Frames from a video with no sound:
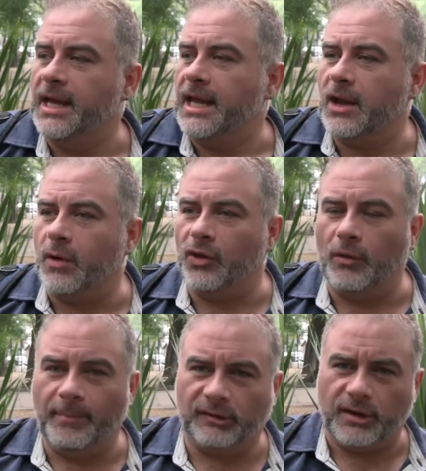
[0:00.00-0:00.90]
y cuando
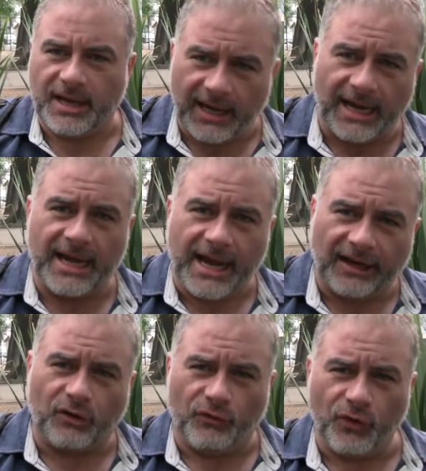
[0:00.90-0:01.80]
empezó a llegar el
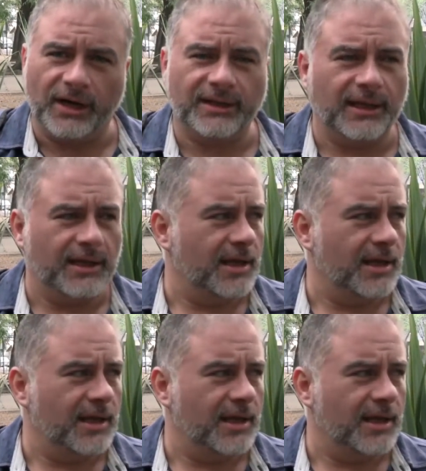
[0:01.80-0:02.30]
narco fuerte,